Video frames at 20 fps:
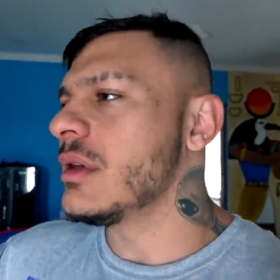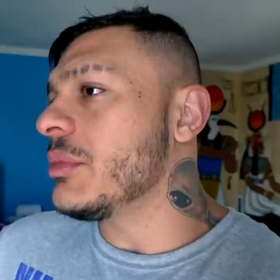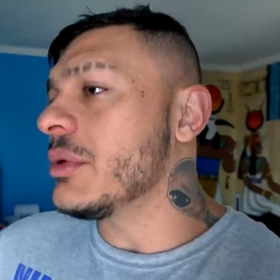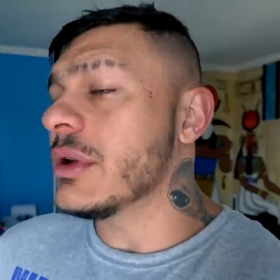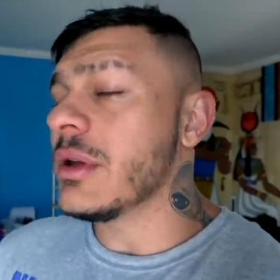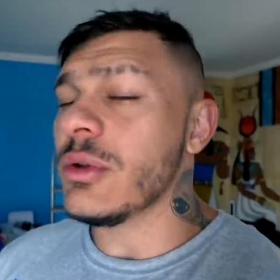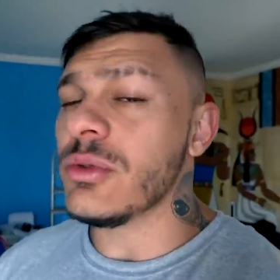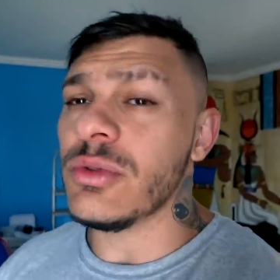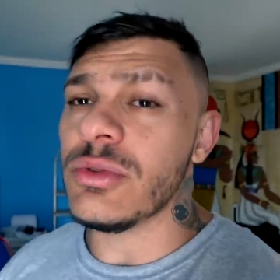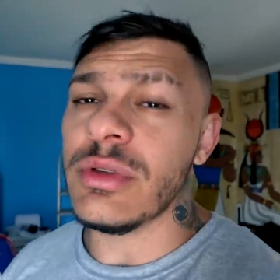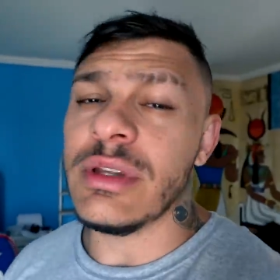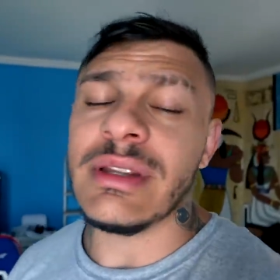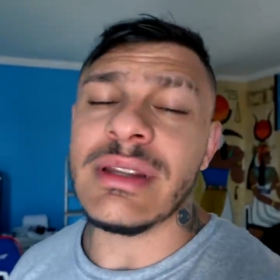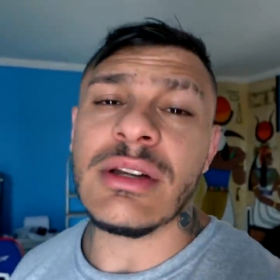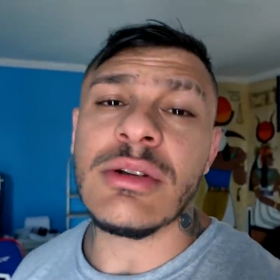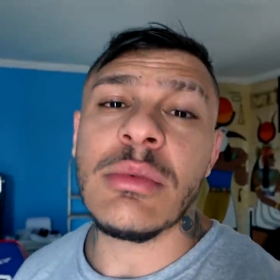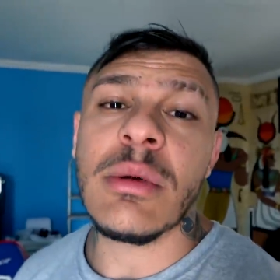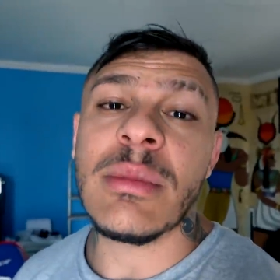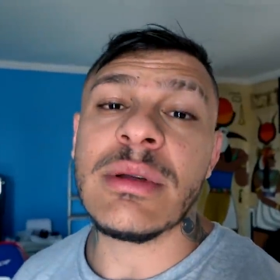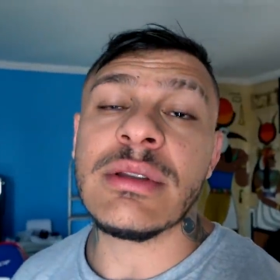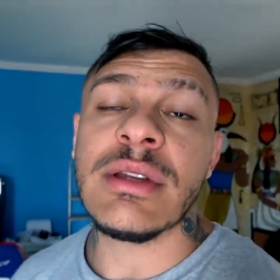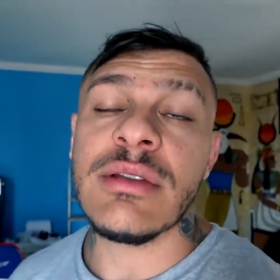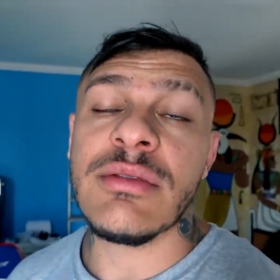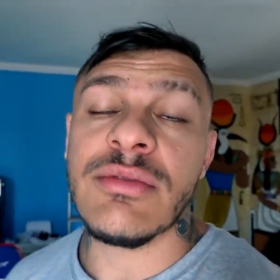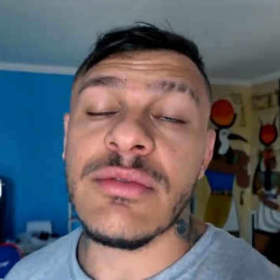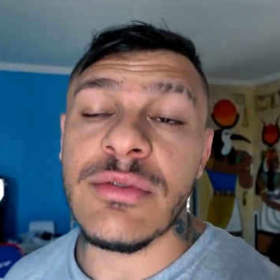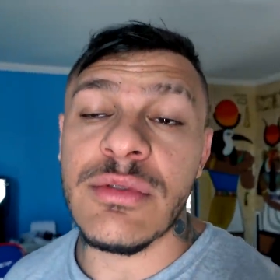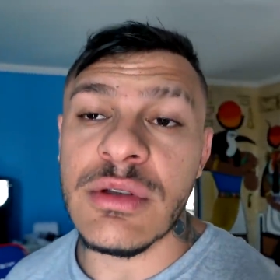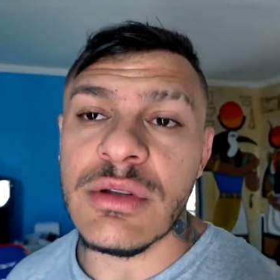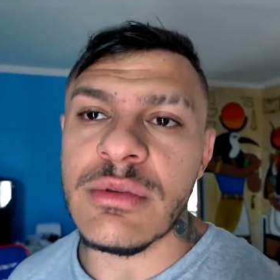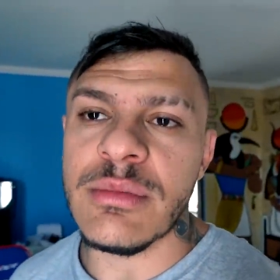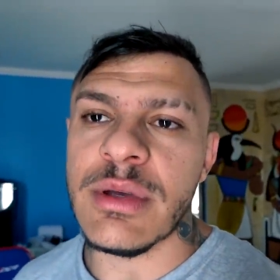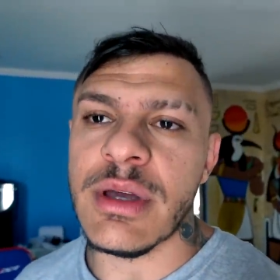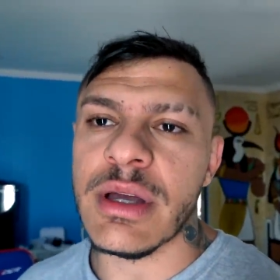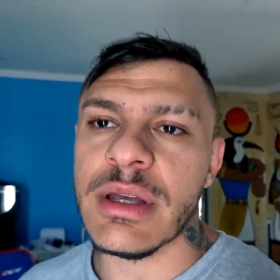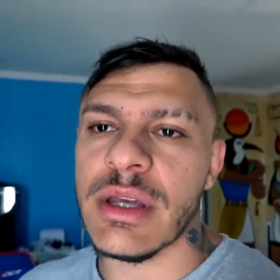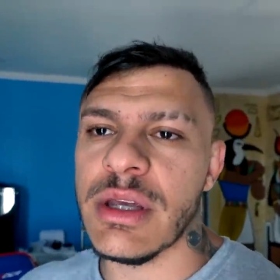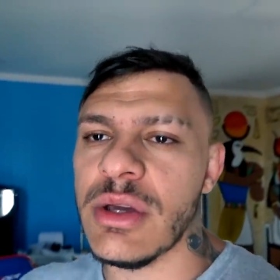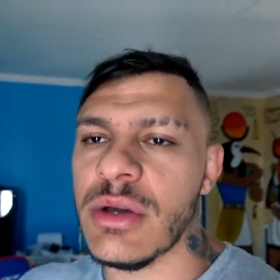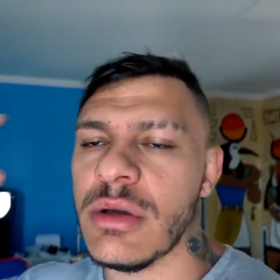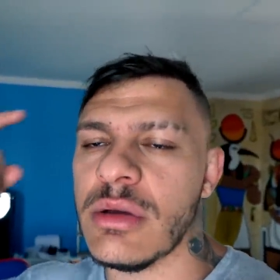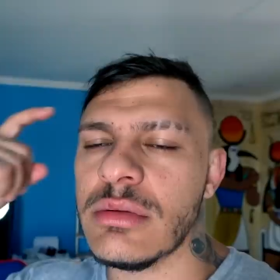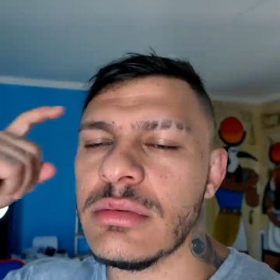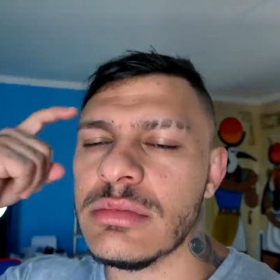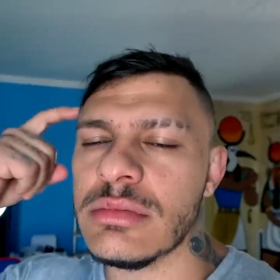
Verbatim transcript: porque eu estou tentando me manter firme aqui, ó